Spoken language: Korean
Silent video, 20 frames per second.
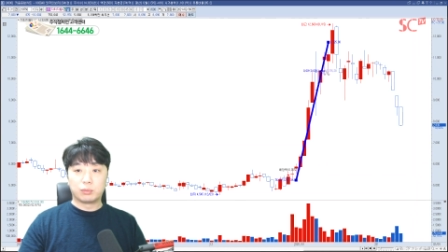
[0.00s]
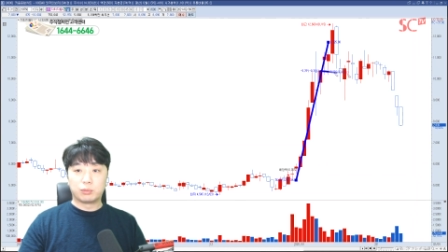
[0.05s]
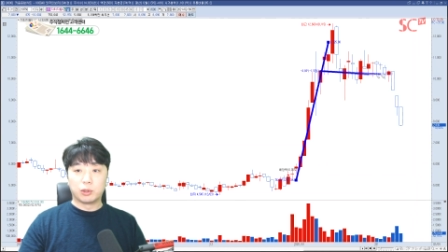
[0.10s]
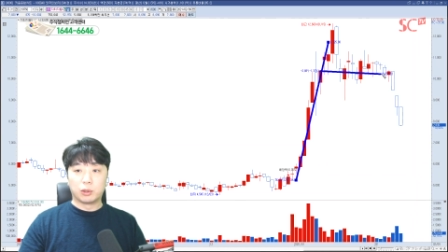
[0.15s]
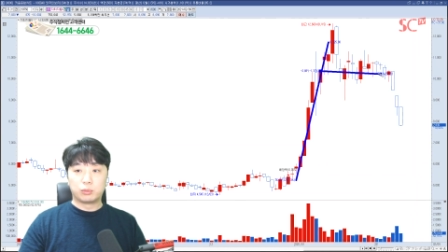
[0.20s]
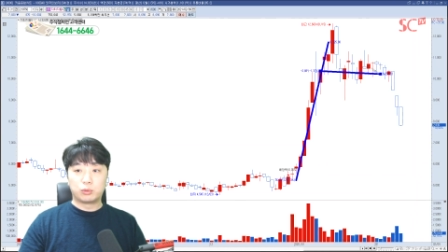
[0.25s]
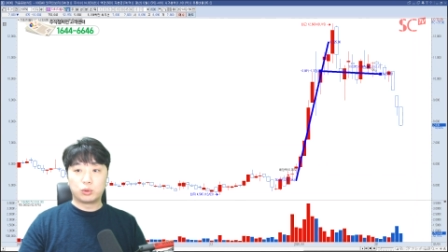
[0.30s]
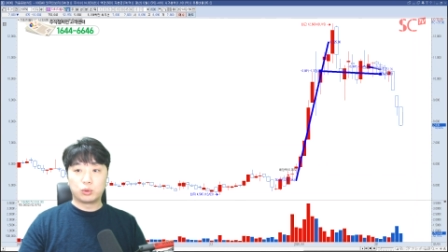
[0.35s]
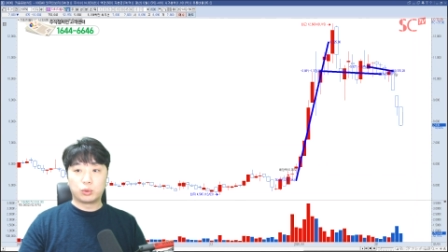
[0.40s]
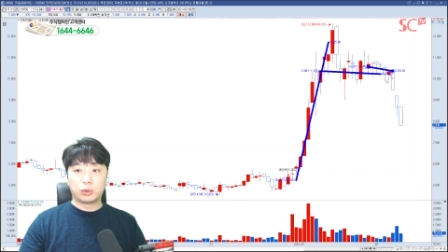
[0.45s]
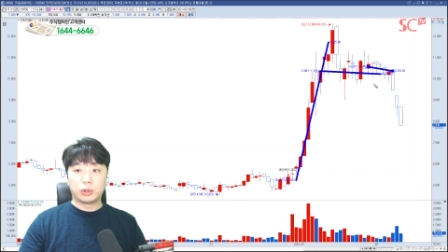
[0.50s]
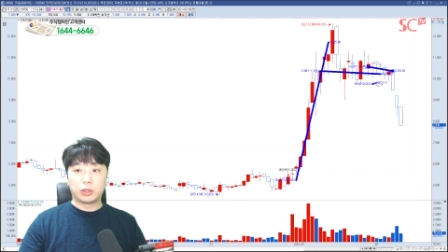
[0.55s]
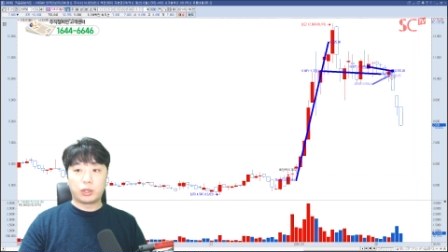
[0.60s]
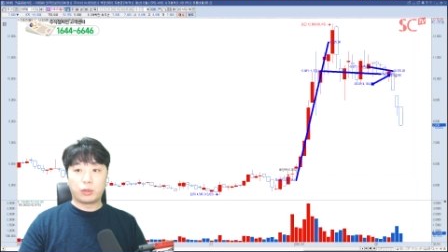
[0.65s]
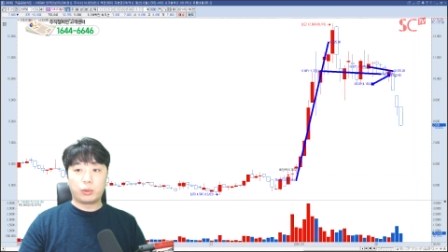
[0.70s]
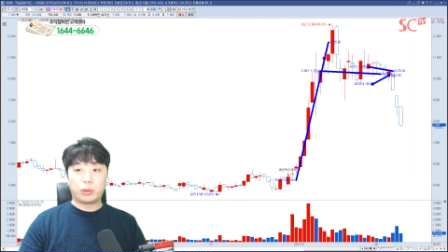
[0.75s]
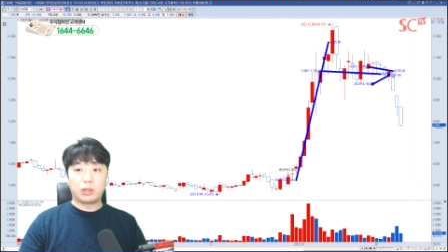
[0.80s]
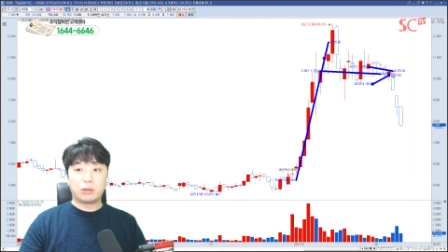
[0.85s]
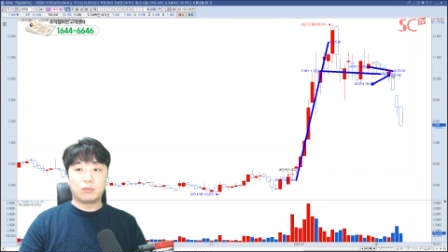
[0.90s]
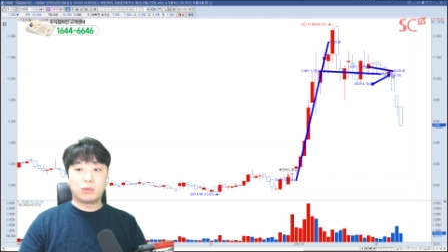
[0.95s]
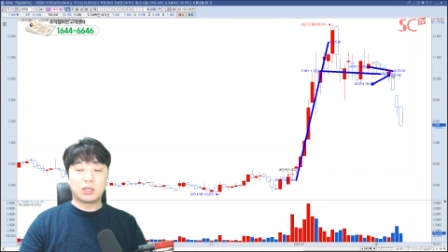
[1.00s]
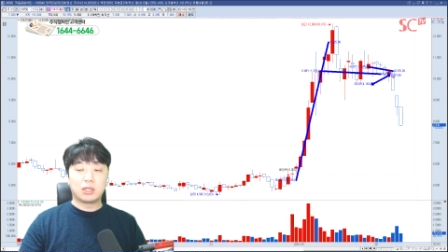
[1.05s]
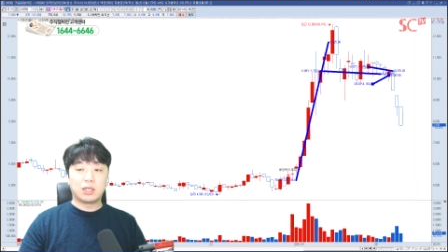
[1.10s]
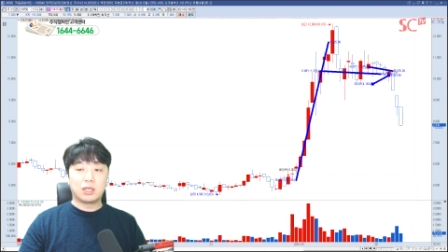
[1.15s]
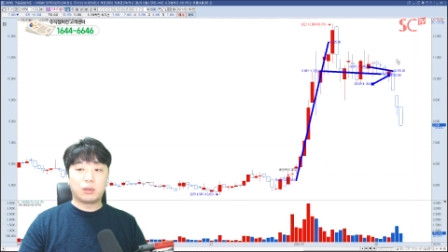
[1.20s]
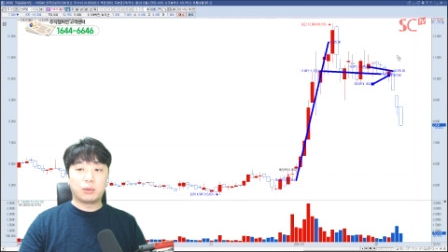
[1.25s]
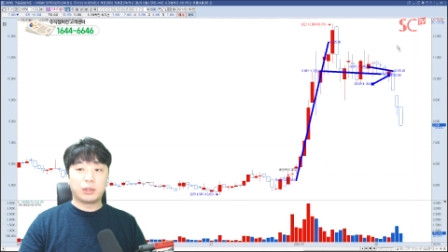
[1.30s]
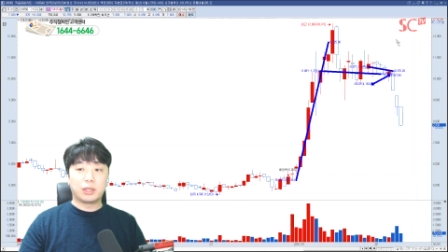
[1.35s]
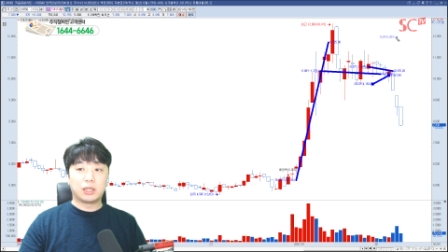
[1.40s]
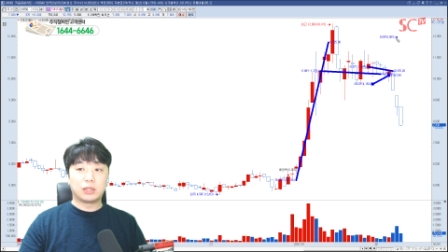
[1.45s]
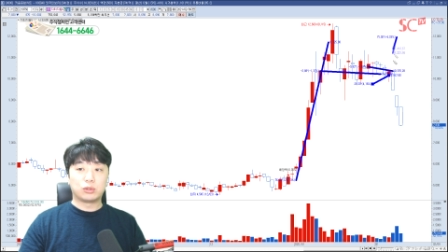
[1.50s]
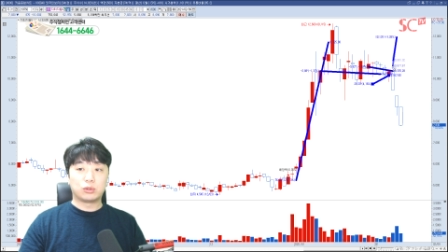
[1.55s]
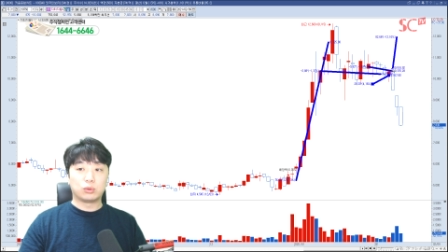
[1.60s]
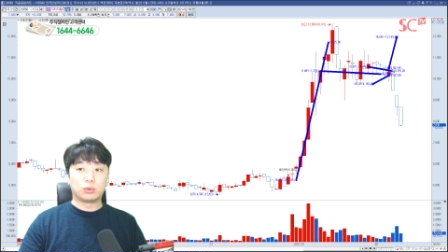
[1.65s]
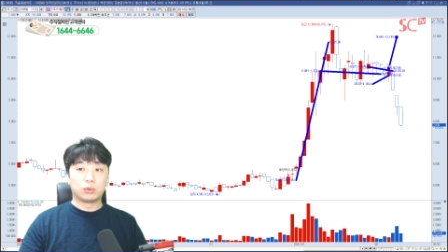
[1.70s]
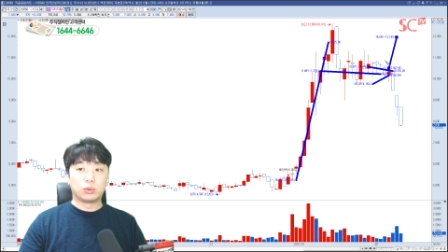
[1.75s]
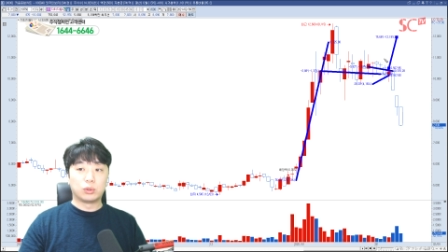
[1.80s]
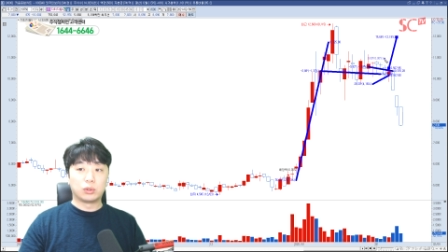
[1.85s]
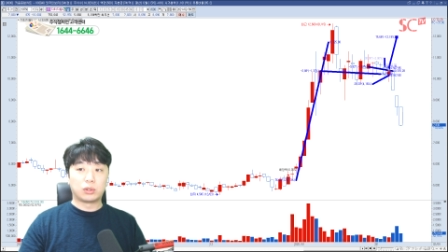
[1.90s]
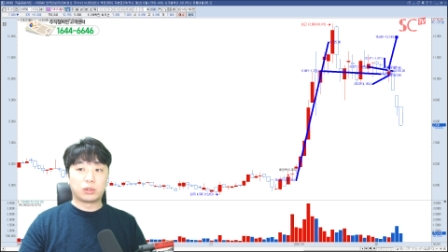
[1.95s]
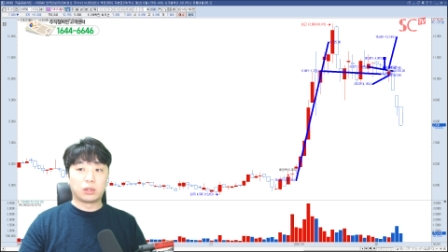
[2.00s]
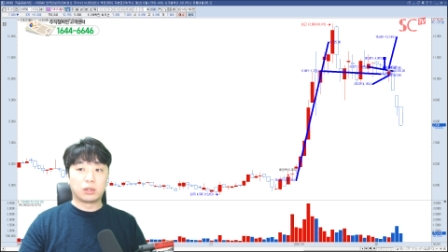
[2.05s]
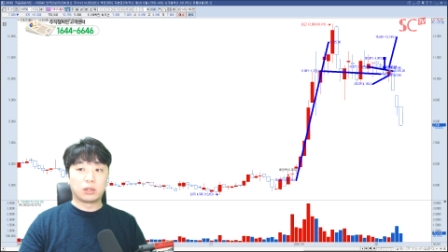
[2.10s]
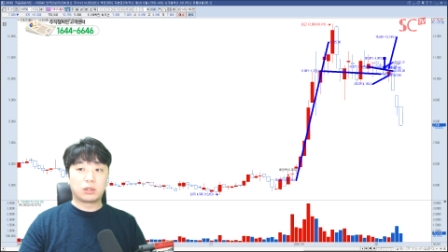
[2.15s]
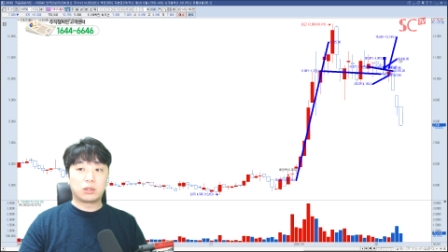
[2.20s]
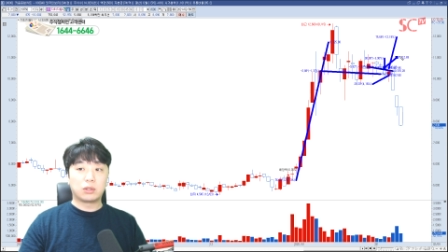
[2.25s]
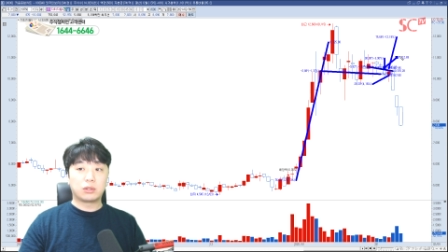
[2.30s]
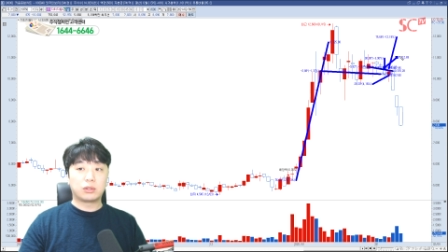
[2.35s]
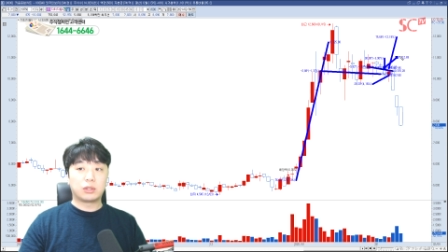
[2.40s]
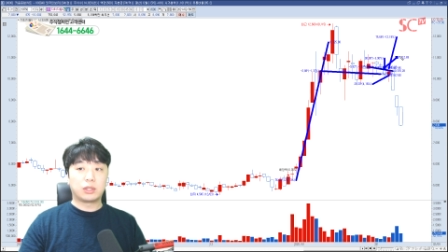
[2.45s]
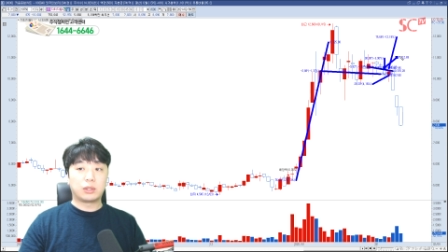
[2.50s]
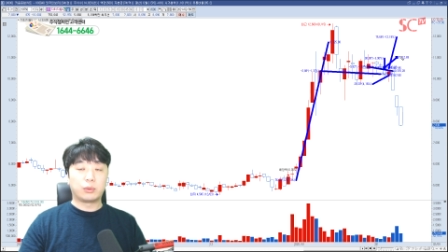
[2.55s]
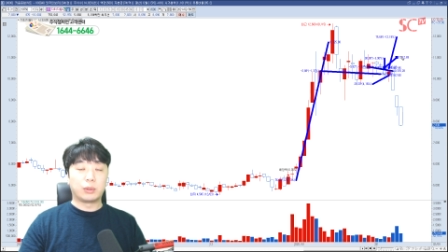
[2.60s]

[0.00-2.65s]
옆쪽으로 이렇게 횡보한다고 해가지고 덜컥